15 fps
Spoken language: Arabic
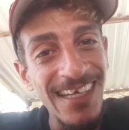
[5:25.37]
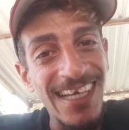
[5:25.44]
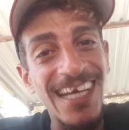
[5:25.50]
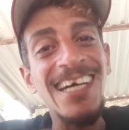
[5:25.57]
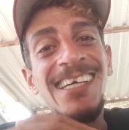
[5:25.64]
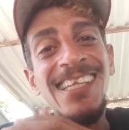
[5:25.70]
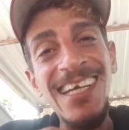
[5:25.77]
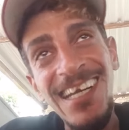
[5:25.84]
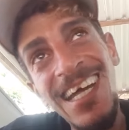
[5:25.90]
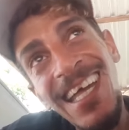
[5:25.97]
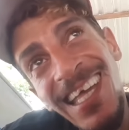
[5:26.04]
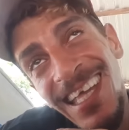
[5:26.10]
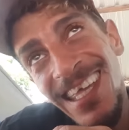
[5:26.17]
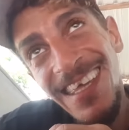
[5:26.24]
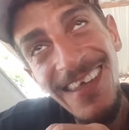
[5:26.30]
كنهضر
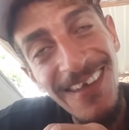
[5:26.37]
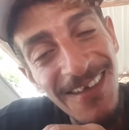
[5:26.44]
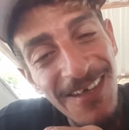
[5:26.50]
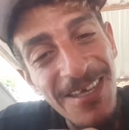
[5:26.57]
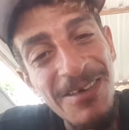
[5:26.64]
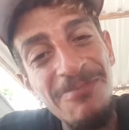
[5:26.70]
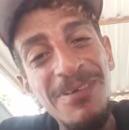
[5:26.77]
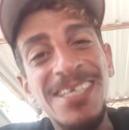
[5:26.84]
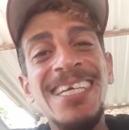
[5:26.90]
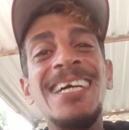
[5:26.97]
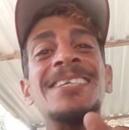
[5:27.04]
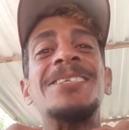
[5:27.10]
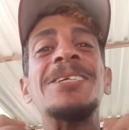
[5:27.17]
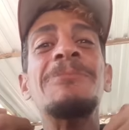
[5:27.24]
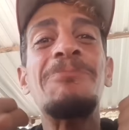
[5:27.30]
باش
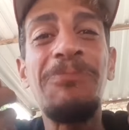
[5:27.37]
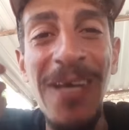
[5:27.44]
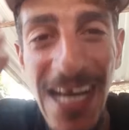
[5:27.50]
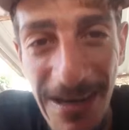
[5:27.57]
كنجيب به